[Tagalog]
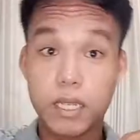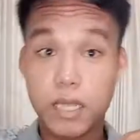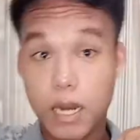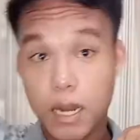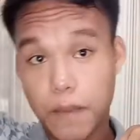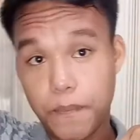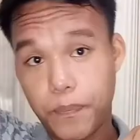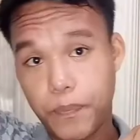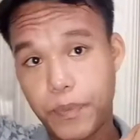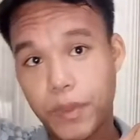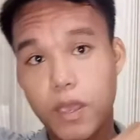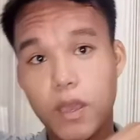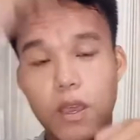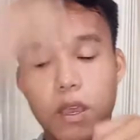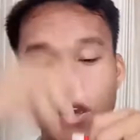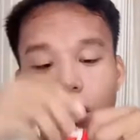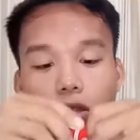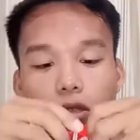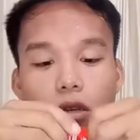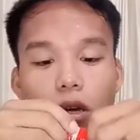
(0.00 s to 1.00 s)
sa that
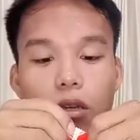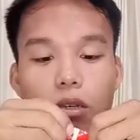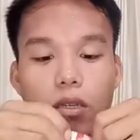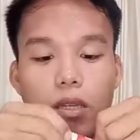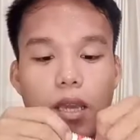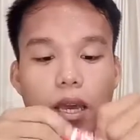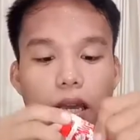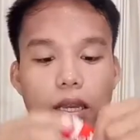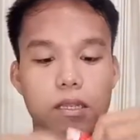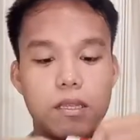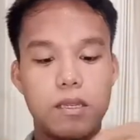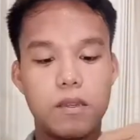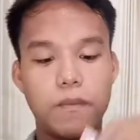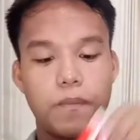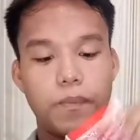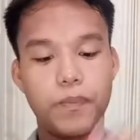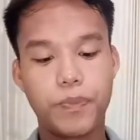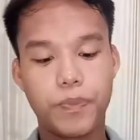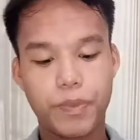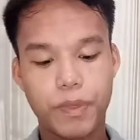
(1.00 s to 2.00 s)
so ayun guys
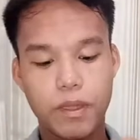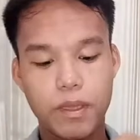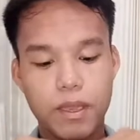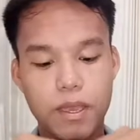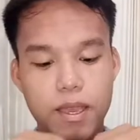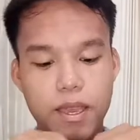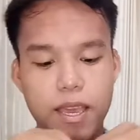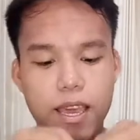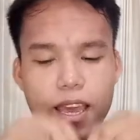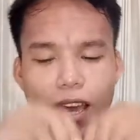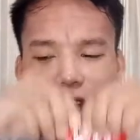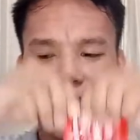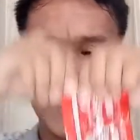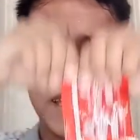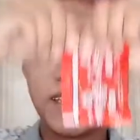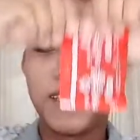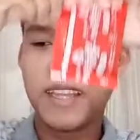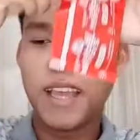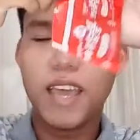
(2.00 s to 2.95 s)
and